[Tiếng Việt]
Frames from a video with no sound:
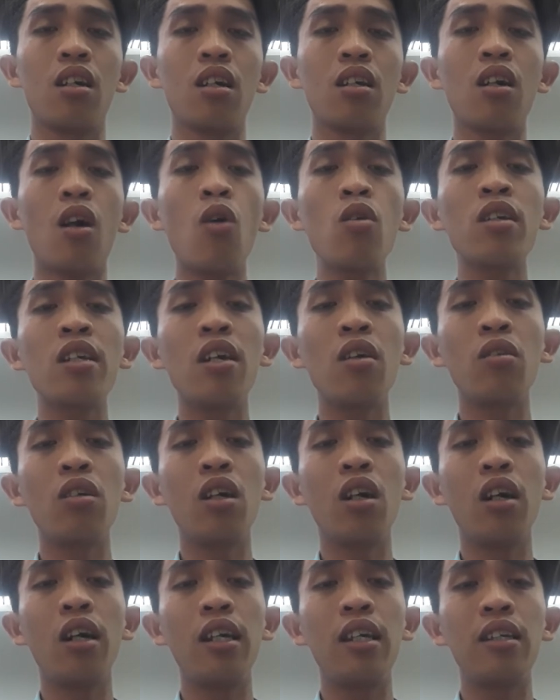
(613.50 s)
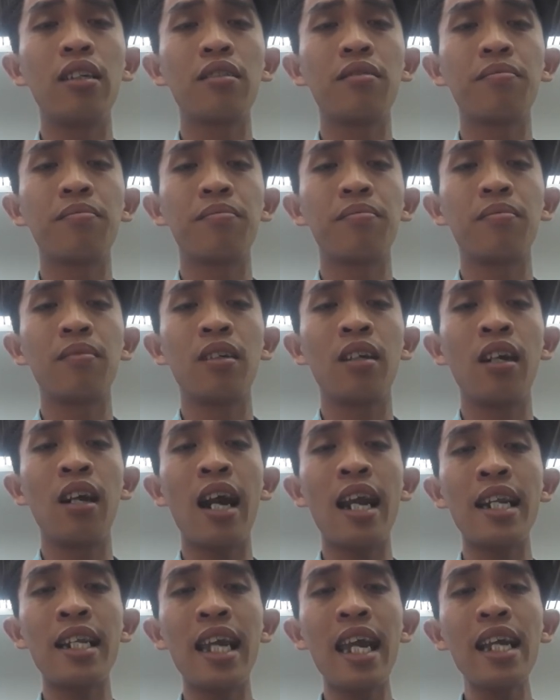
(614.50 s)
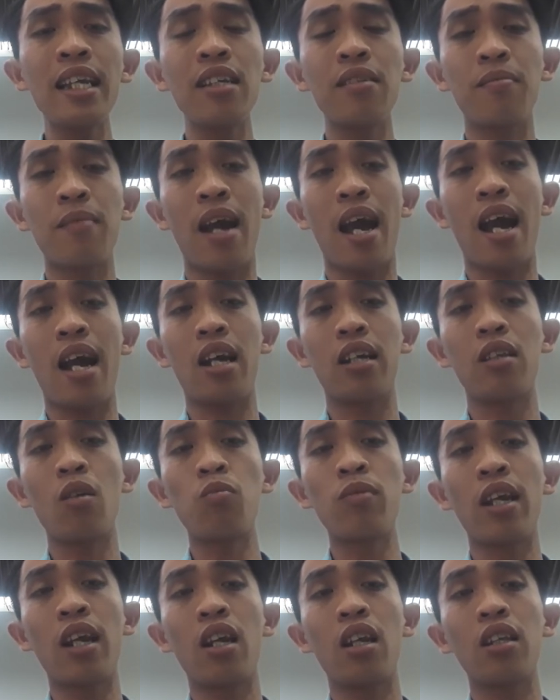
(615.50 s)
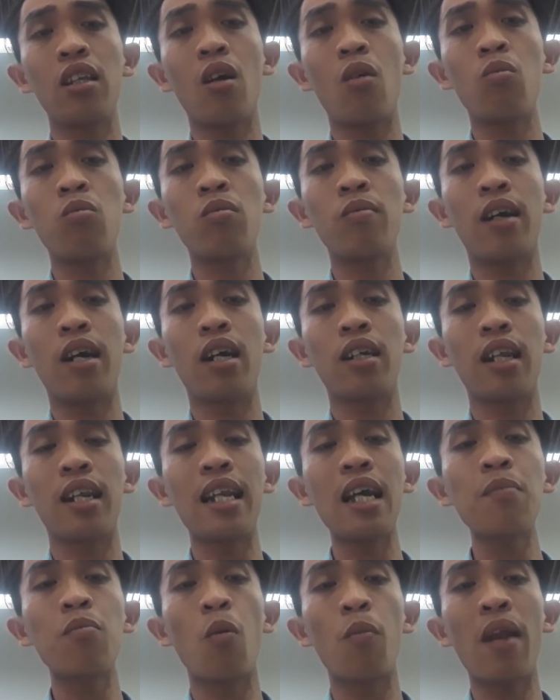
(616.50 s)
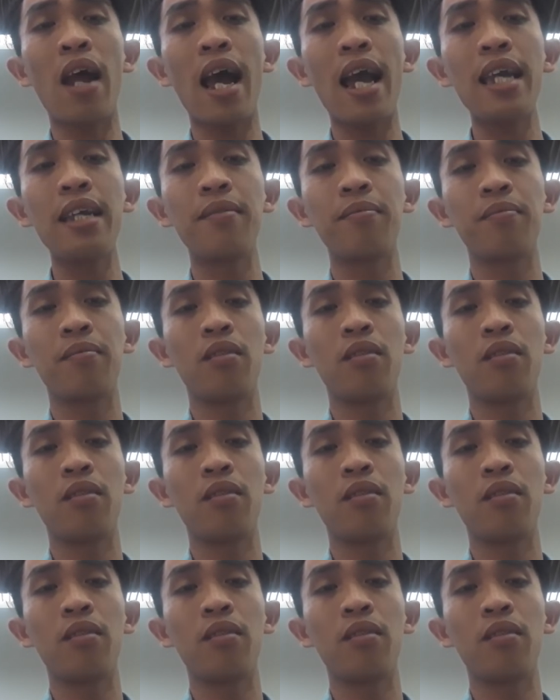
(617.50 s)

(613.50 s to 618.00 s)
có nhiều người ganh ghét mà trong chuyện trong mà Tịnh Thất Bồng Lai,